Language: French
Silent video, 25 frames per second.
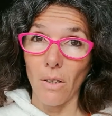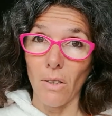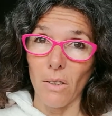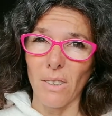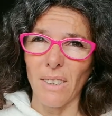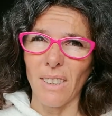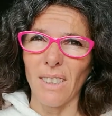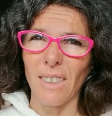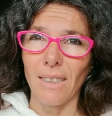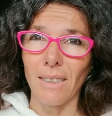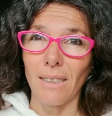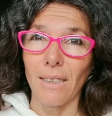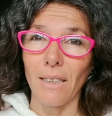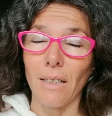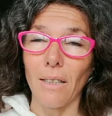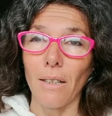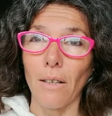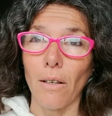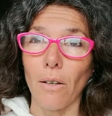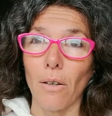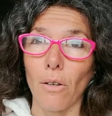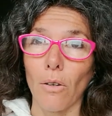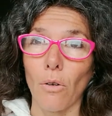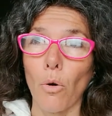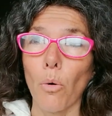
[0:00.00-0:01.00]

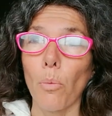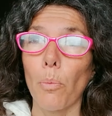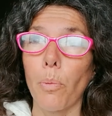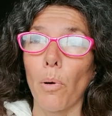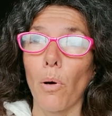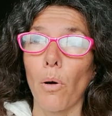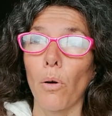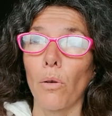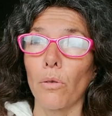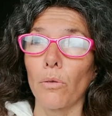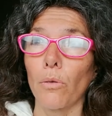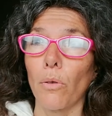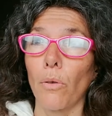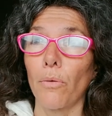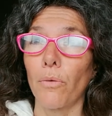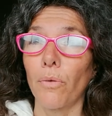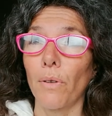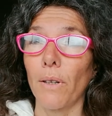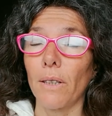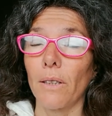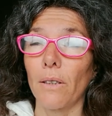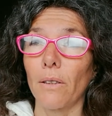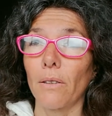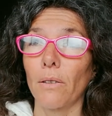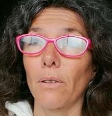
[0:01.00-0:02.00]
c'est comprendre, en
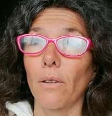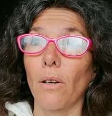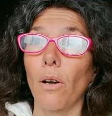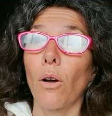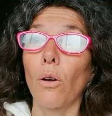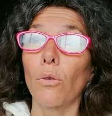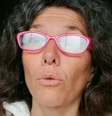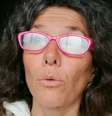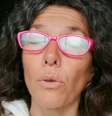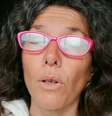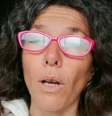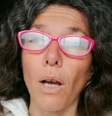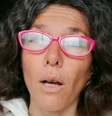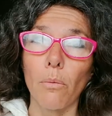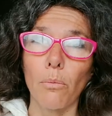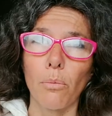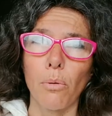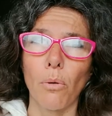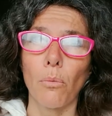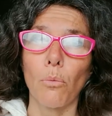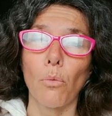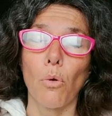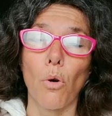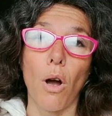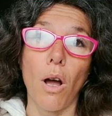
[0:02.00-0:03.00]
fait, en tout cas
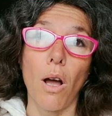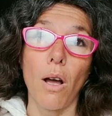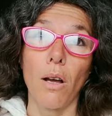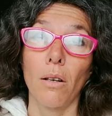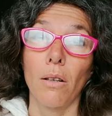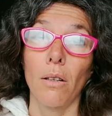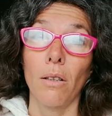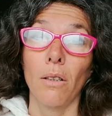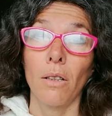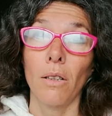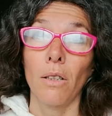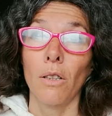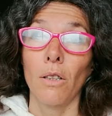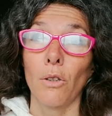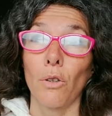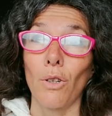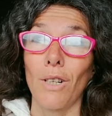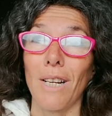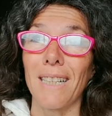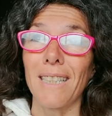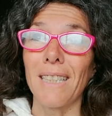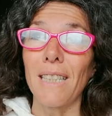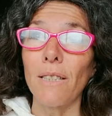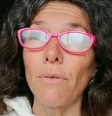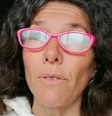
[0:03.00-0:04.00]
pour moi, que
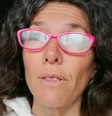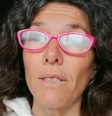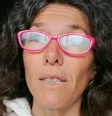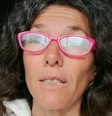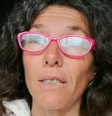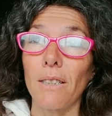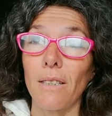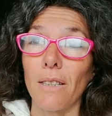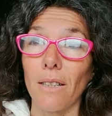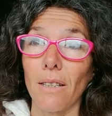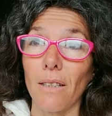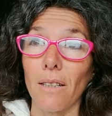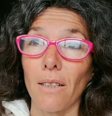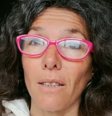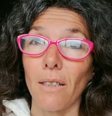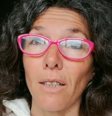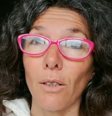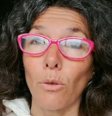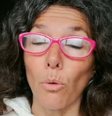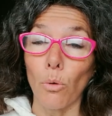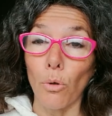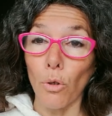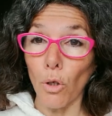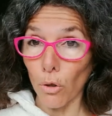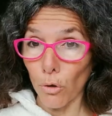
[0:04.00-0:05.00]
la divinité
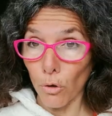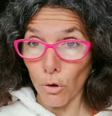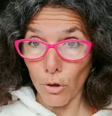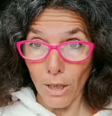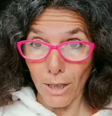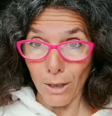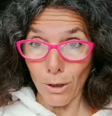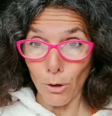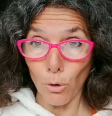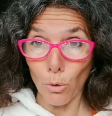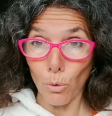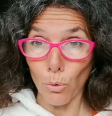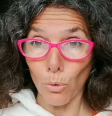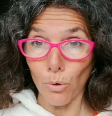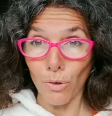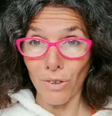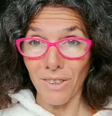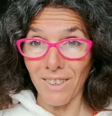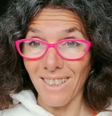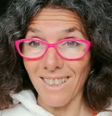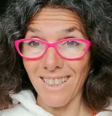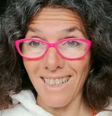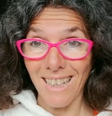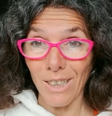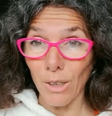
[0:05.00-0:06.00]
est au cœur de chaque chose,
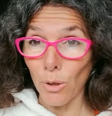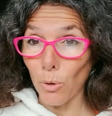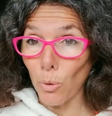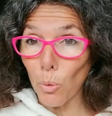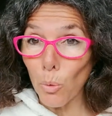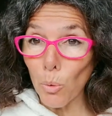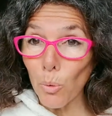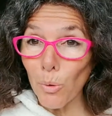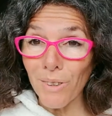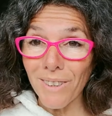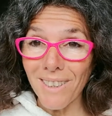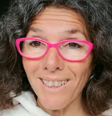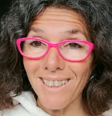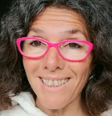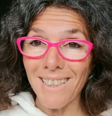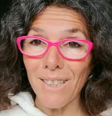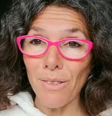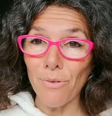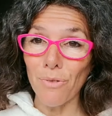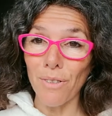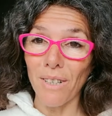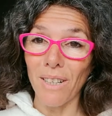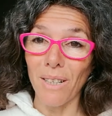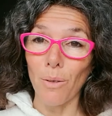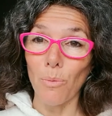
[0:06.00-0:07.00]
c'est-à-dire tout est
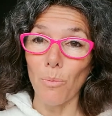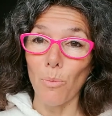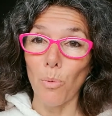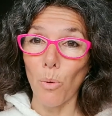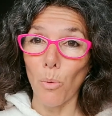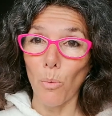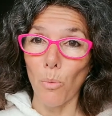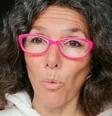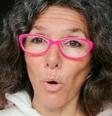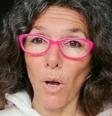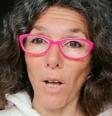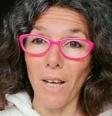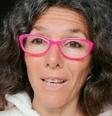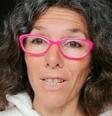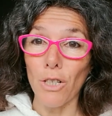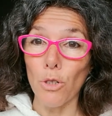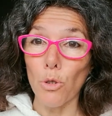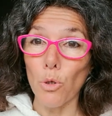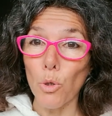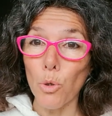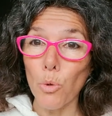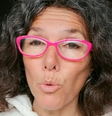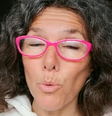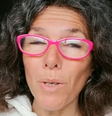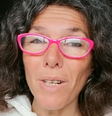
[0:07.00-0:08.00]
divin pour moi et
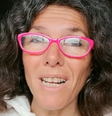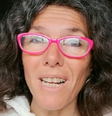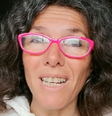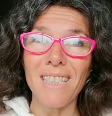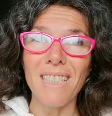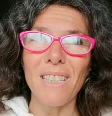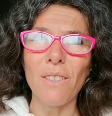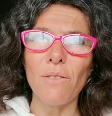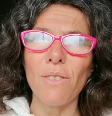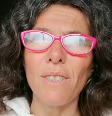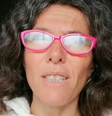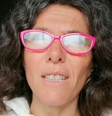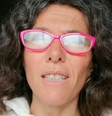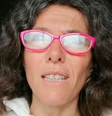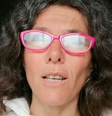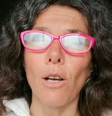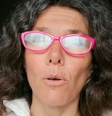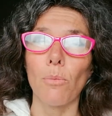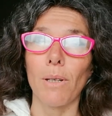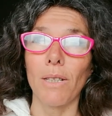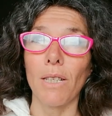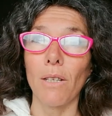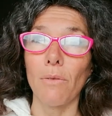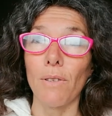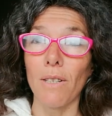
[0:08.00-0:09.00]
je suis la divinité
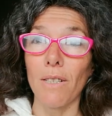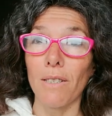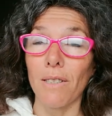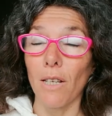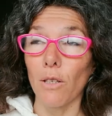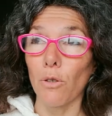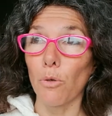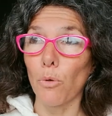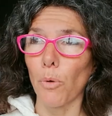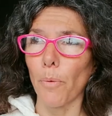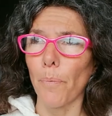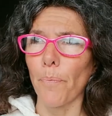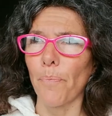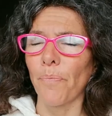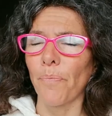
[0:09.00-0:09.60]
en manifestation.